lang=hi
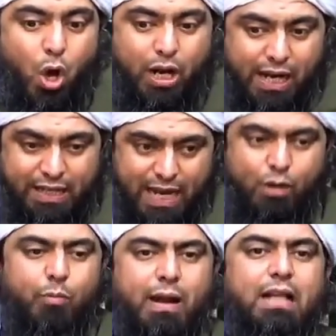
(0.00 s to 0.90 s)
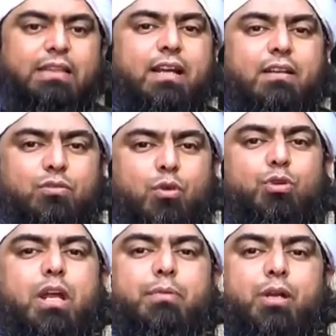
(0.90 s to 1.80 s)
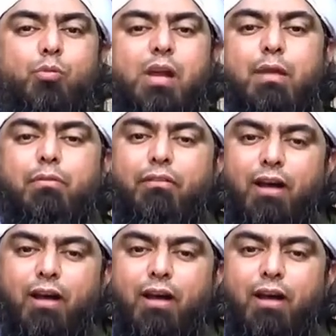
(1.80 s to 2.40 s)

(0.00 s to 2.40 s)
और अगर ये गुमराह थे तो मुझे अपनी गुमराही पे